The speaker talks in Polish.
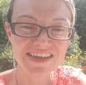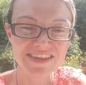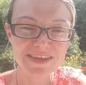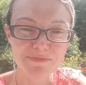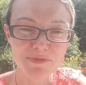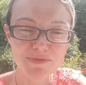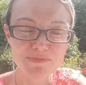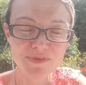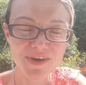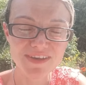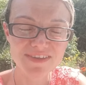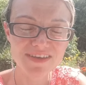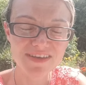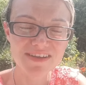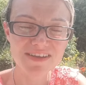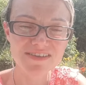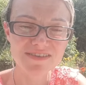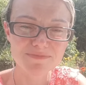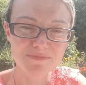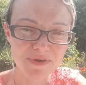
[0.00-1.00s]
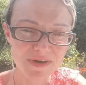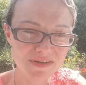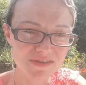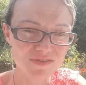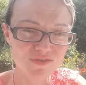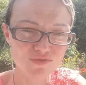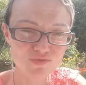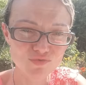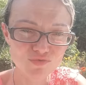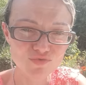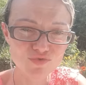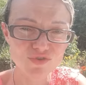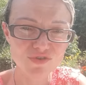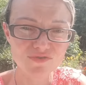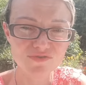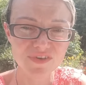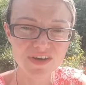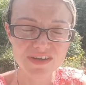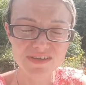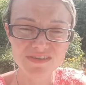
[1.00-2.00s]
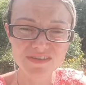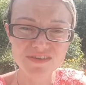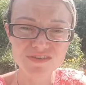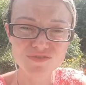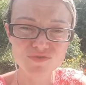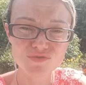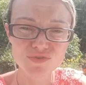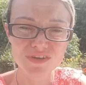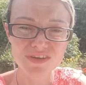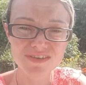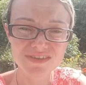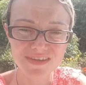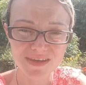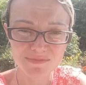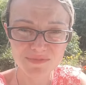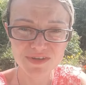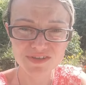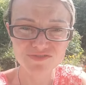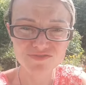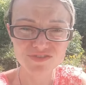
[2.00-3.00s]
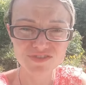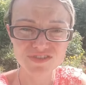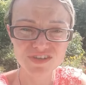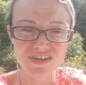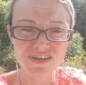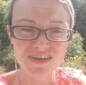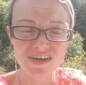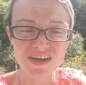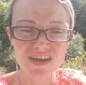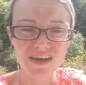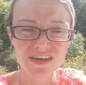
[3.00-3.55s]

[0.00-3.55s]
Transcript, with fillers: Na moim kanale jest bardzo dużo fajnych, które ja sama ćwiczę.